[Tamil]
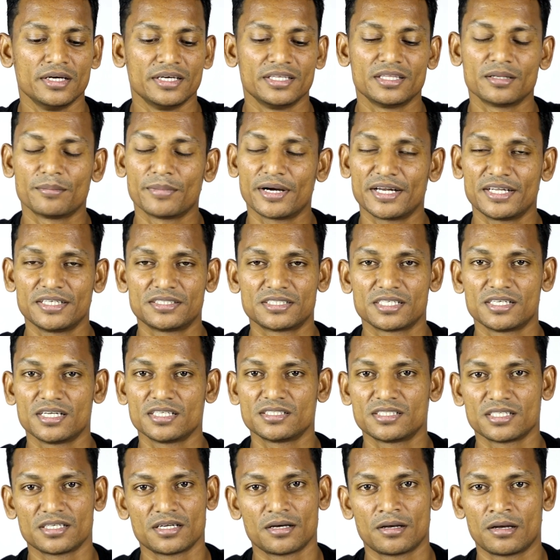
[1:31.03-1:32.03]
இந்த மாதிரி சின்ன
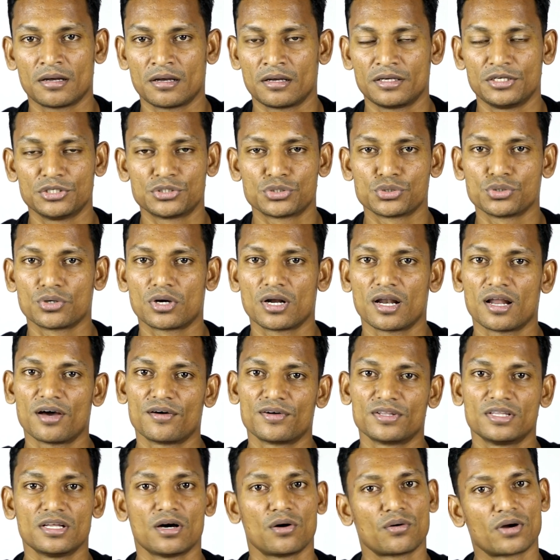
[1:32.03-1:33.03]
சின்ன
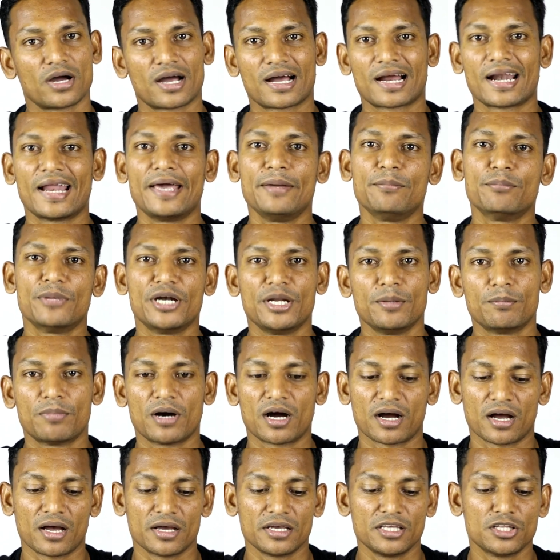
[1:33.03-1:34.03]
இஷ்யூக்கெல்லாம் வந்து அவங்க கிளைம்
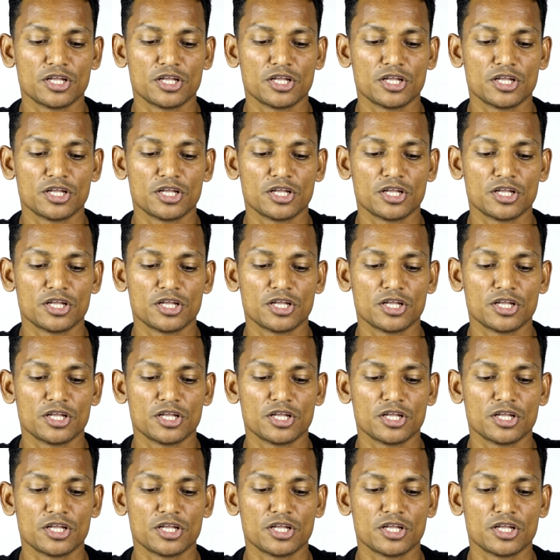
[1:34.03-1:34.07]
பண்ணிப்பாங்க